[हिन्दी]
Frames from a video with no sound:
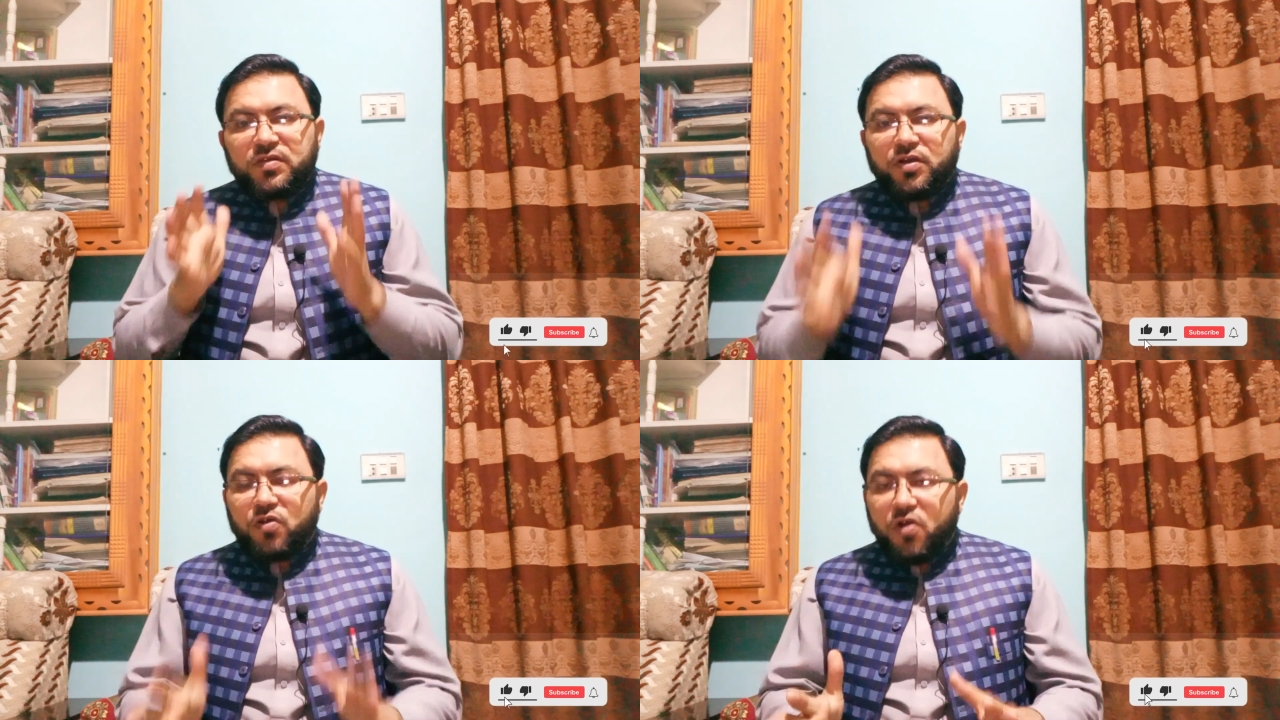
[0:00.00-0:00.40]

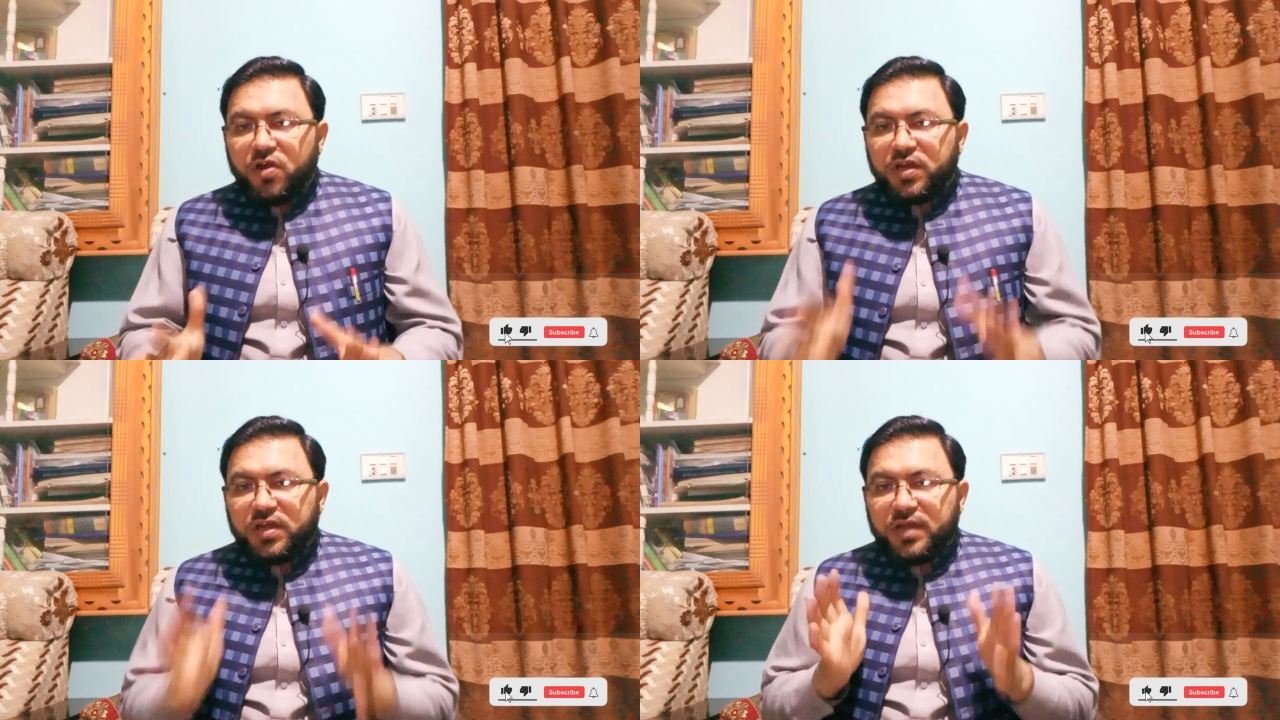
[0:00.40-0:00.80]

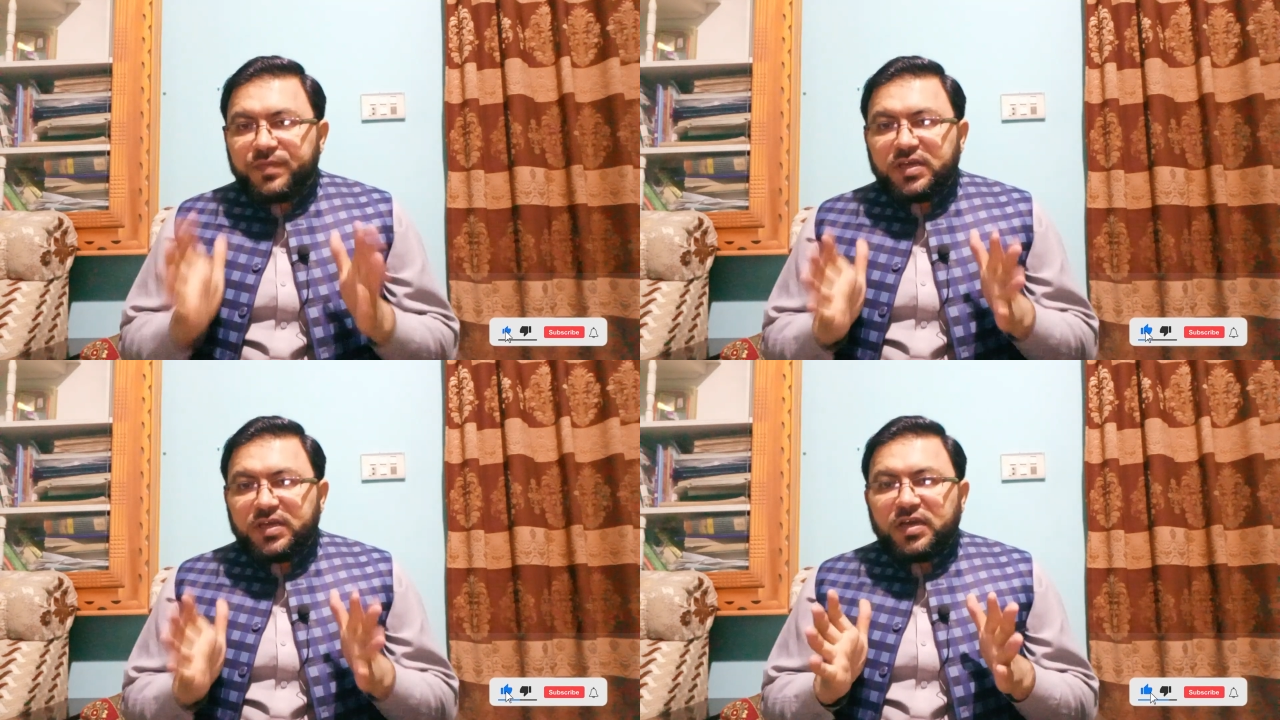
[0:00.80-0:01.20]
रिकॉर्ड
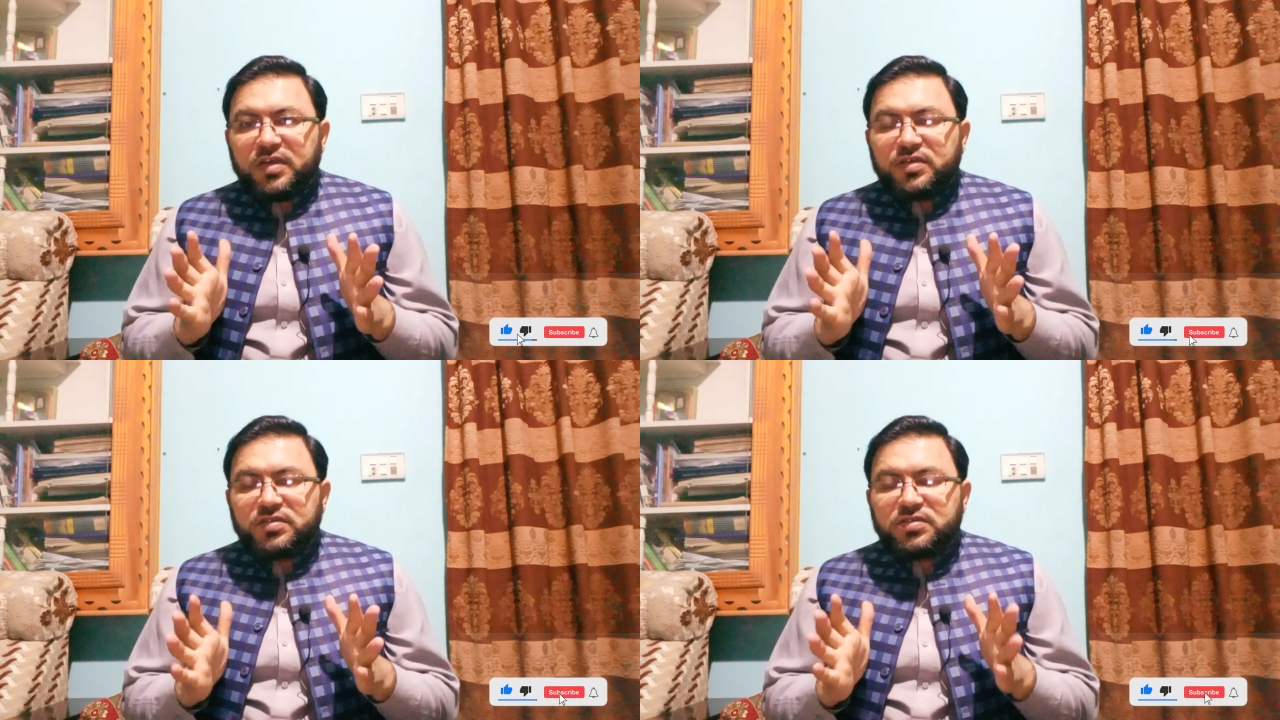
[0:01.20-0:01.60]
कायम किया
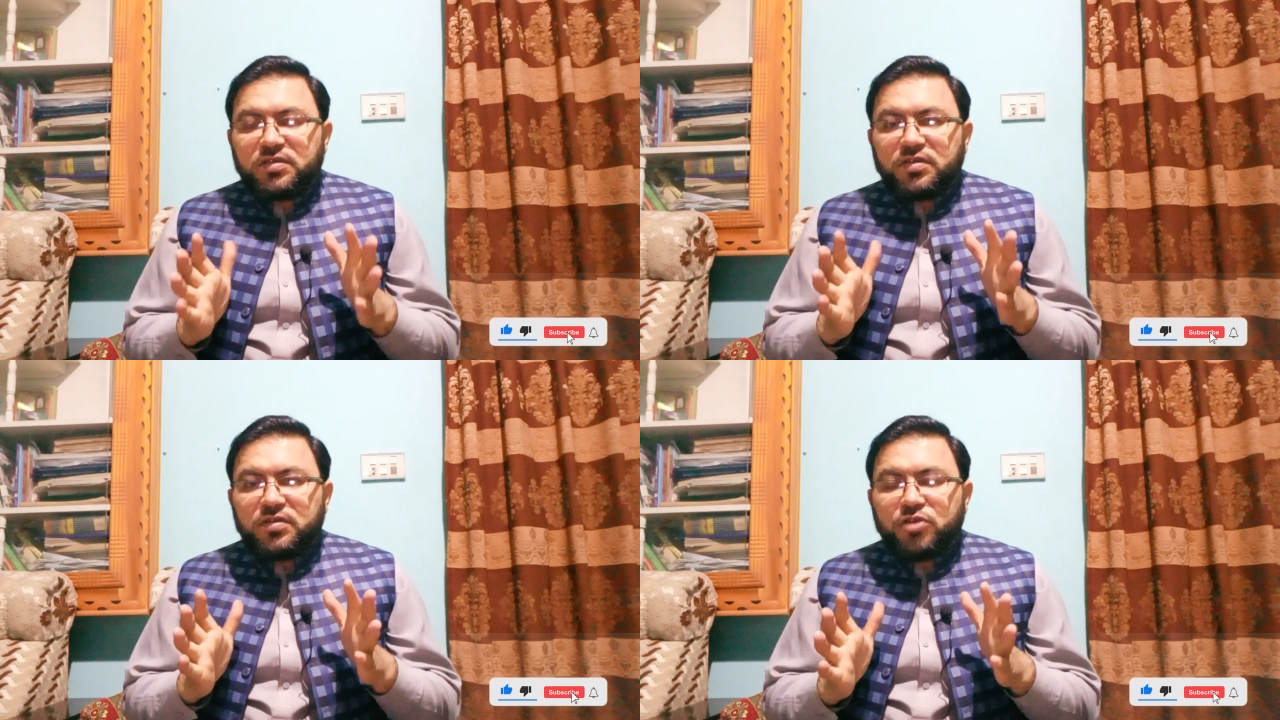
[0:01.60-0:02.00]
है इस
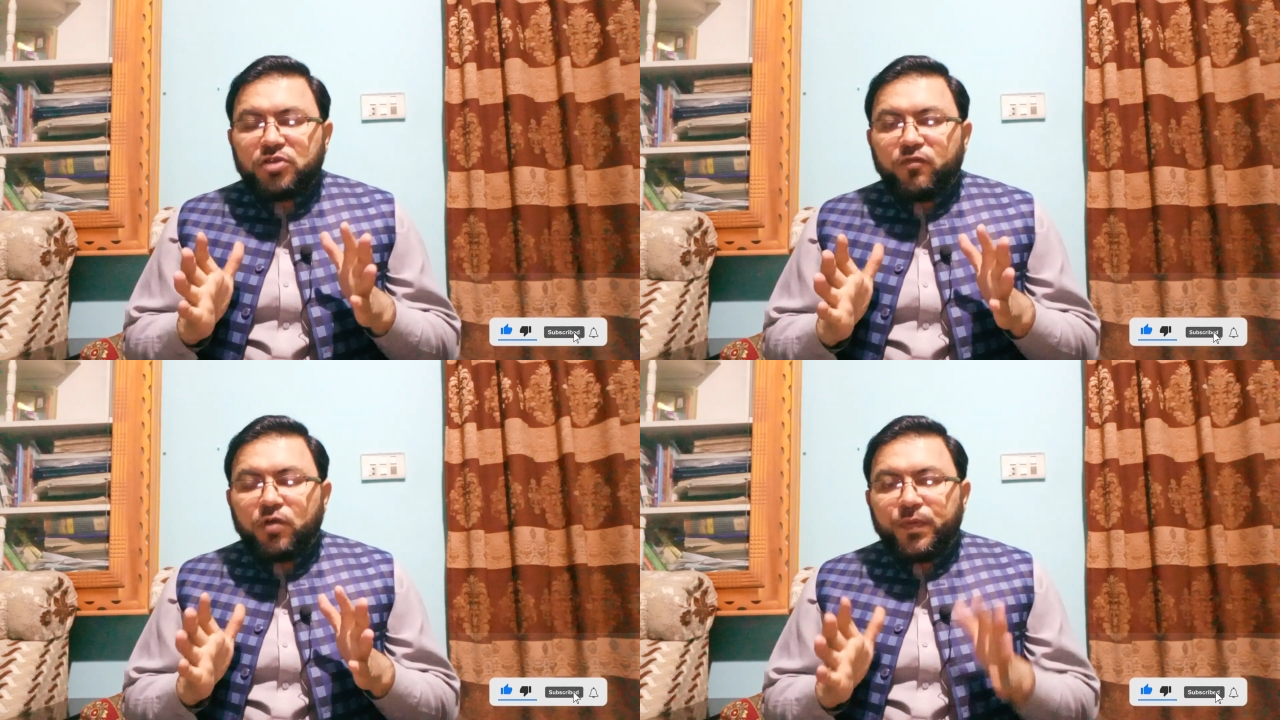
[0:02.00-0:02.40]
जो
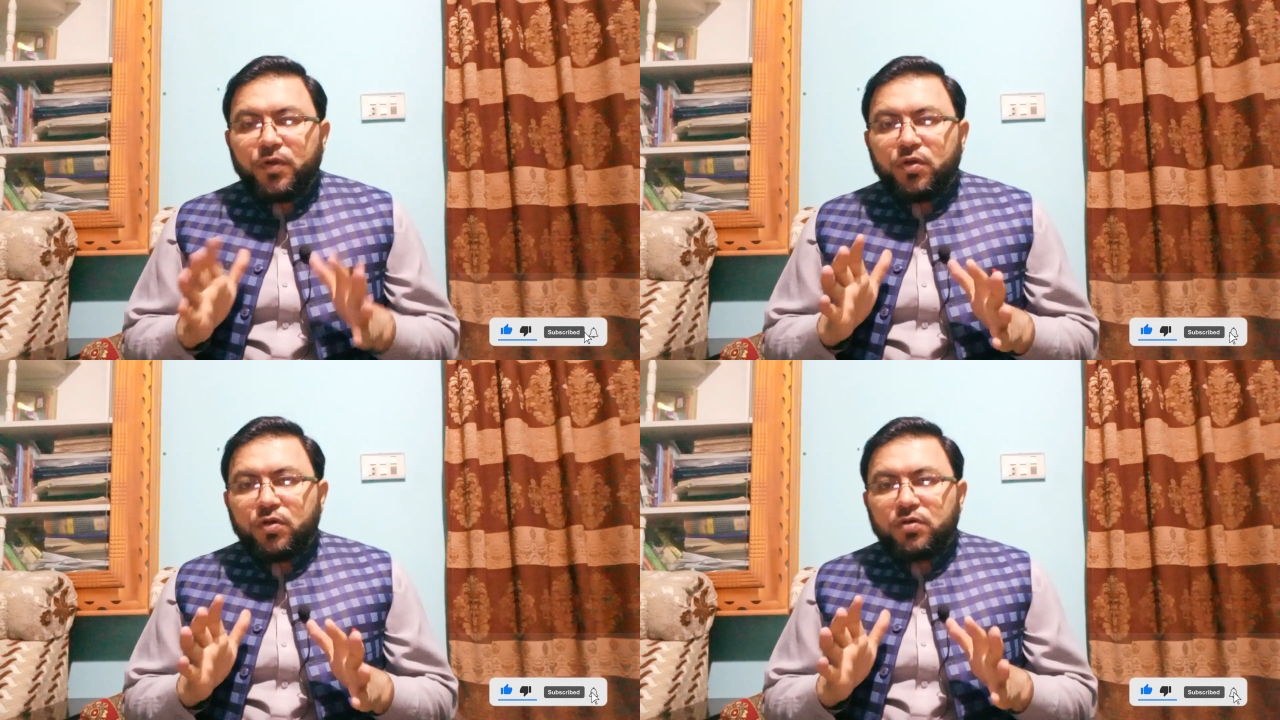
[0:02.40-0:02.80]
है वो
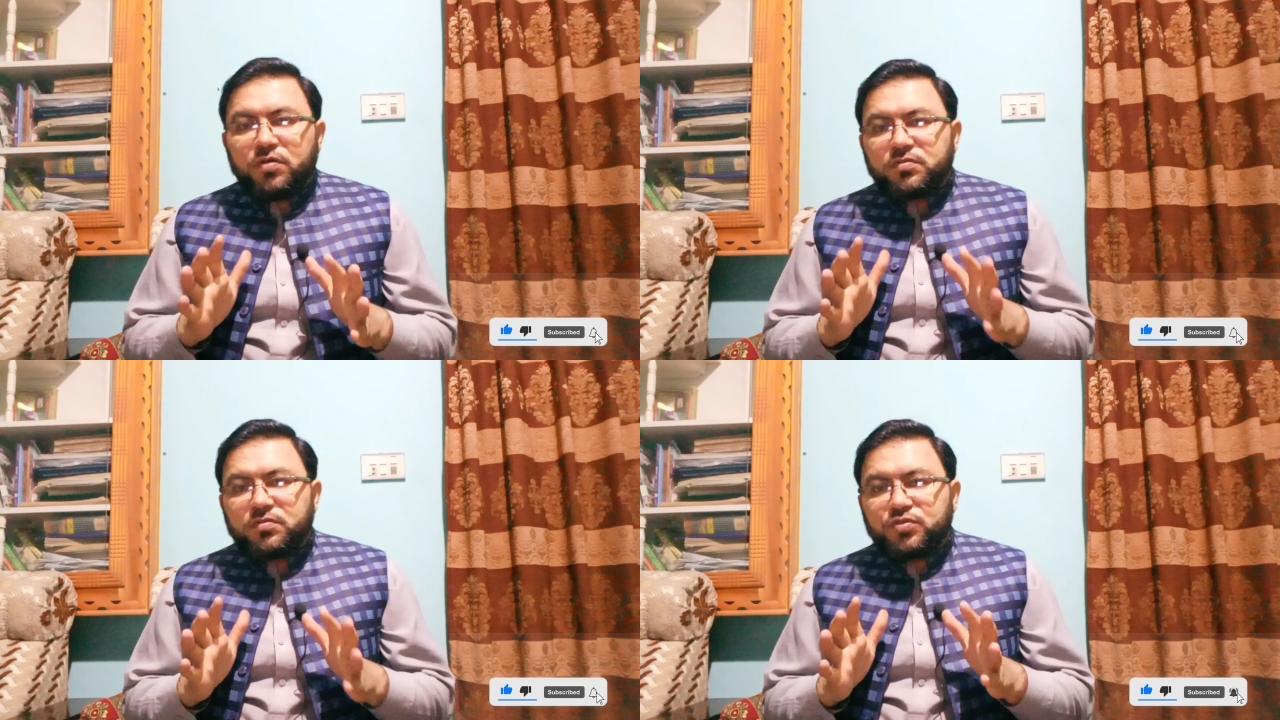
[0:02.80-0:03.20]

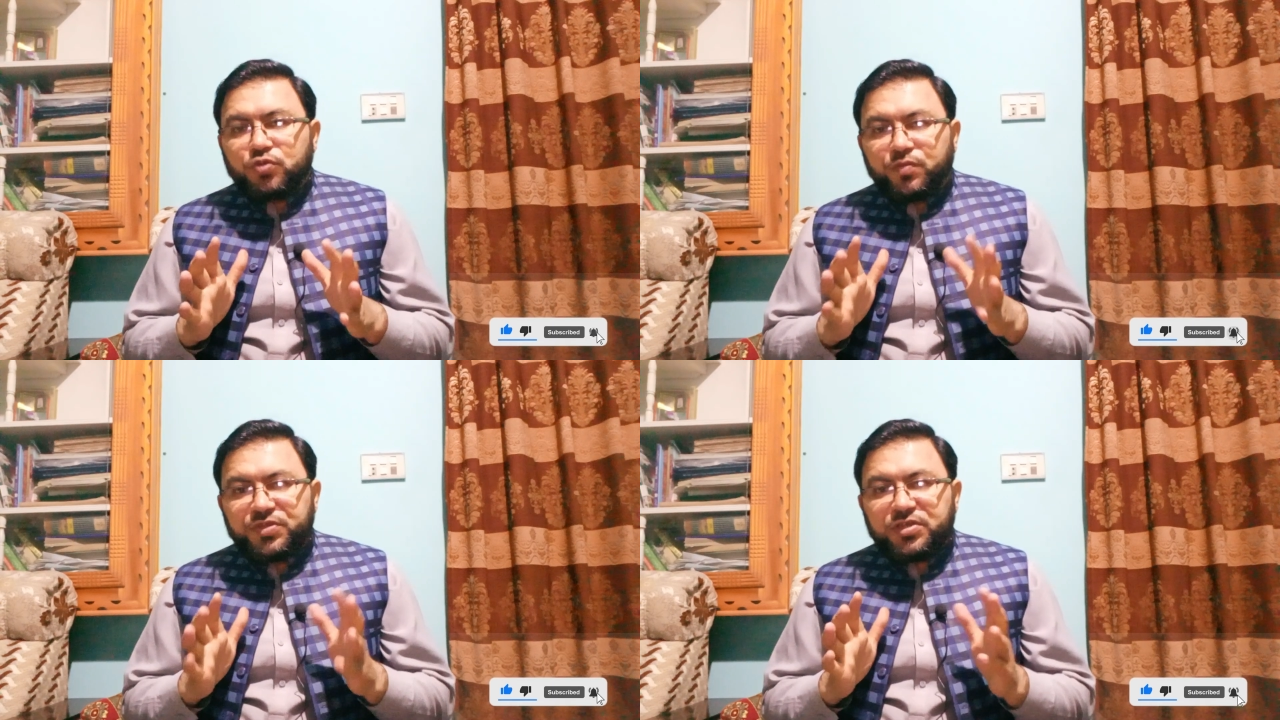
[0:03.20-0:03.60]
अपोलो
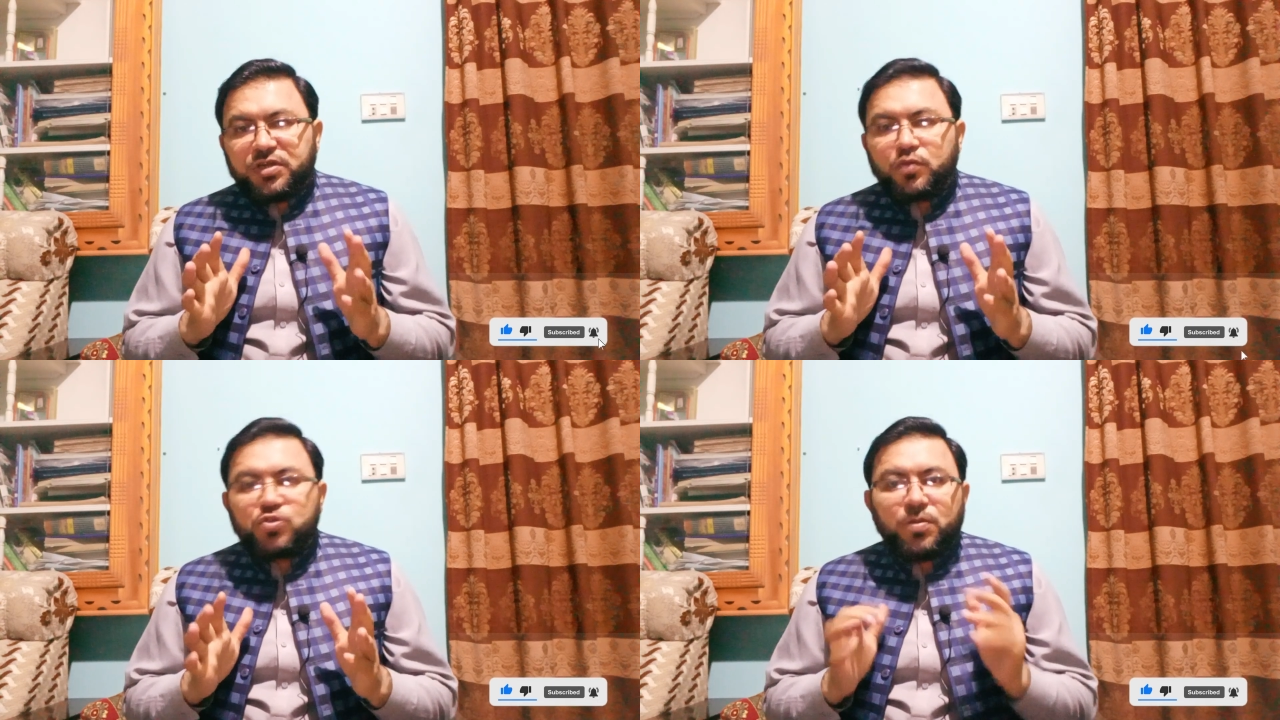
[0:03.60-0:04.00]
जो मिशन है ना उसके